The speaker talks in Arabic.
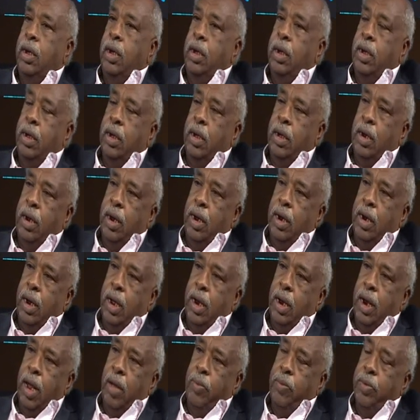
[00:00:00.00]
ايضا
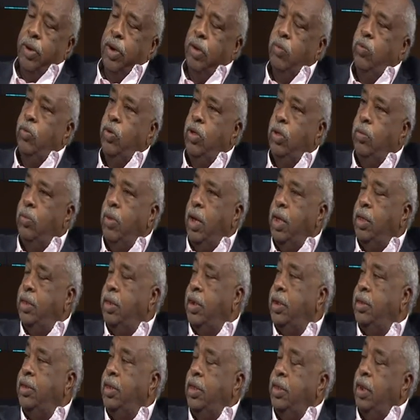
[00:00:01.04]
التدريب الخارجي يعني احنا
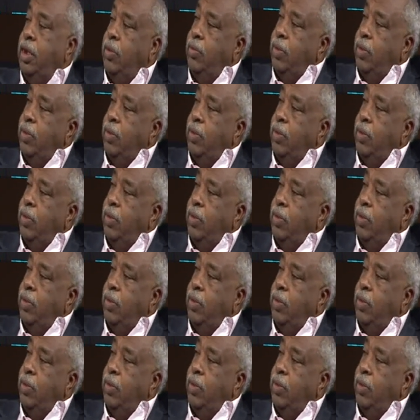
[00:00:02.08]
في في